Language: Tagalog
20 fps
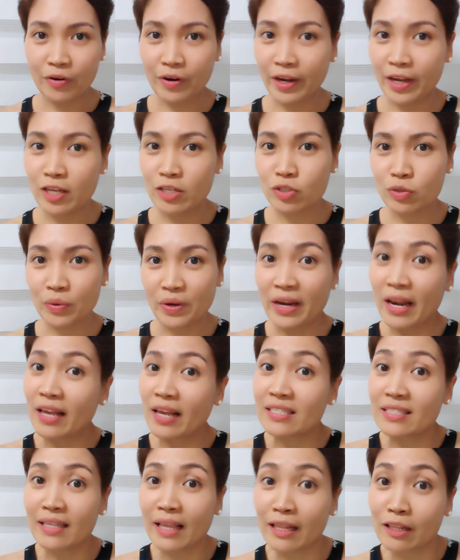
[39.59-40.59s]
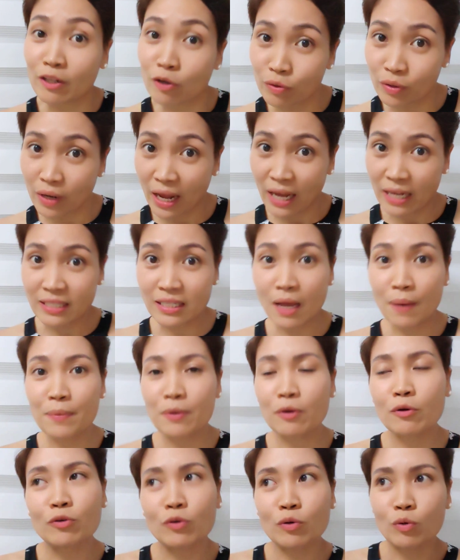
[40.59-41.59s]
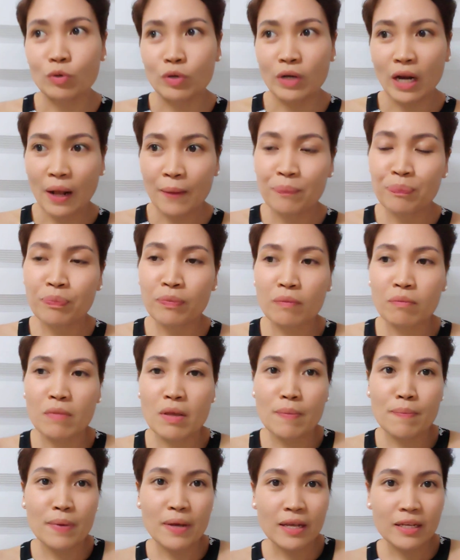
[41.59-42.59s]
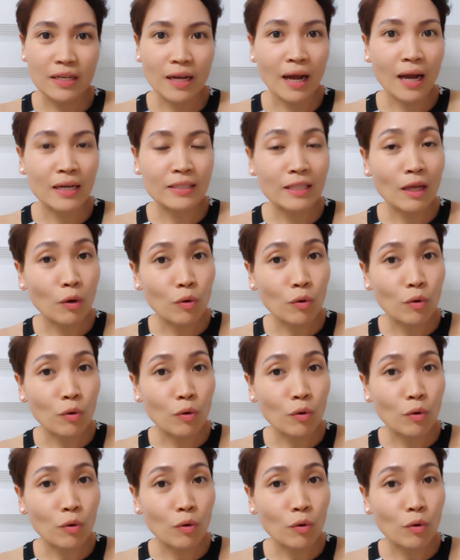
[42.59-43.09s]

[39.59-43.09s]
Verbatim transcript: Okay? So, in-extend ko na. Sabi ko noong una, uh,